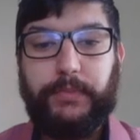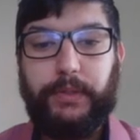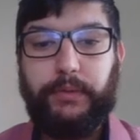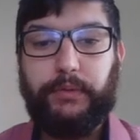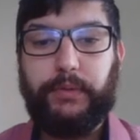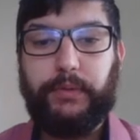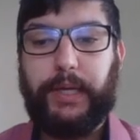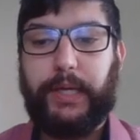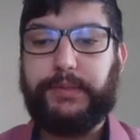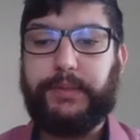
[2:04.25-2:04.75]

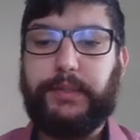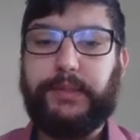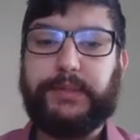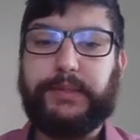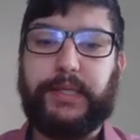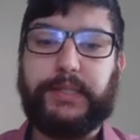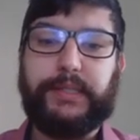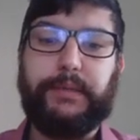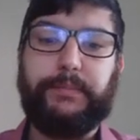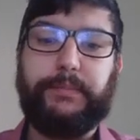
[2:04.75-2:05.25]
no caso aqui no
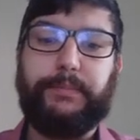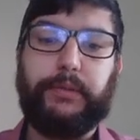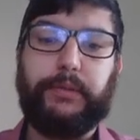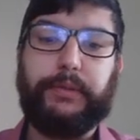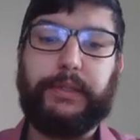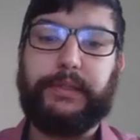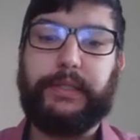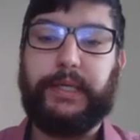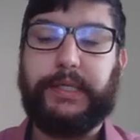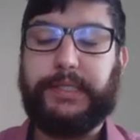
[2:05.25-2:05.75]
estado de São Paulo,
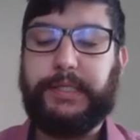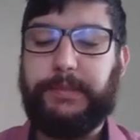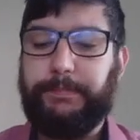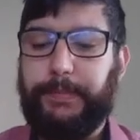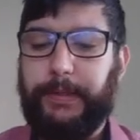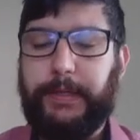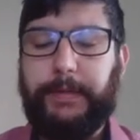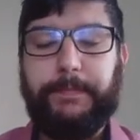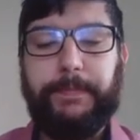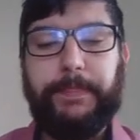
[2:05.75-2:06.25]
Detran
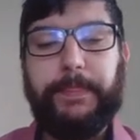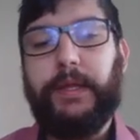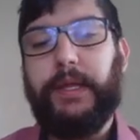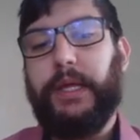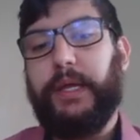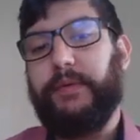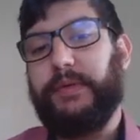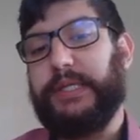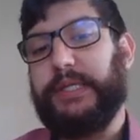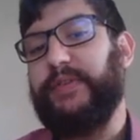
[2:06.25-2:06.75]
SP,
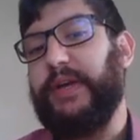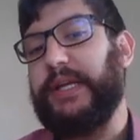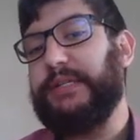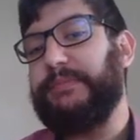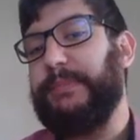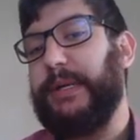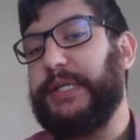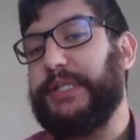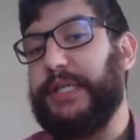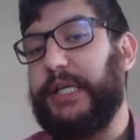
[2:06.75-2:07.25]
você vai
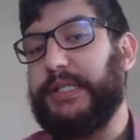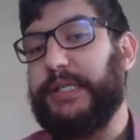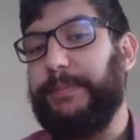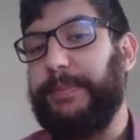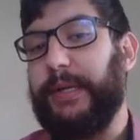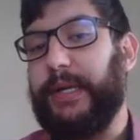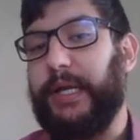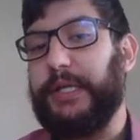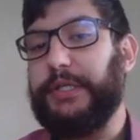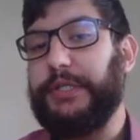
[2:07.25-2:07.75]
baixar esse
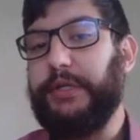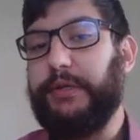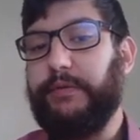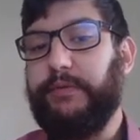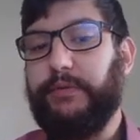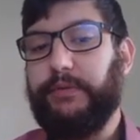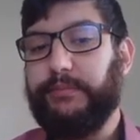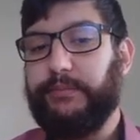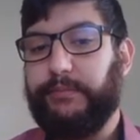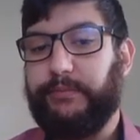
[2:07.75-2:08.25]

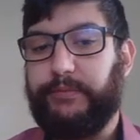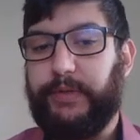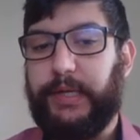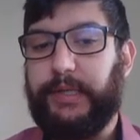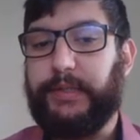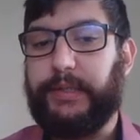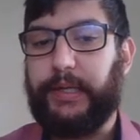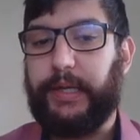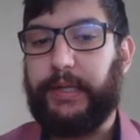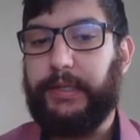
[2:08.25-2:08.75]
aplicativo, vai
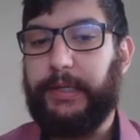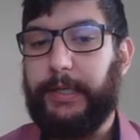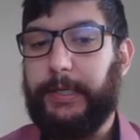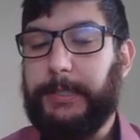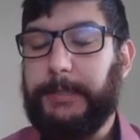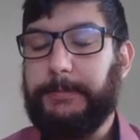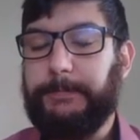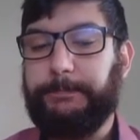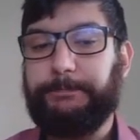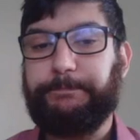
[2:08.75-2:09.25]
entrar
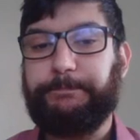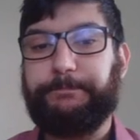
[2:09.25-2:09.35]
nele,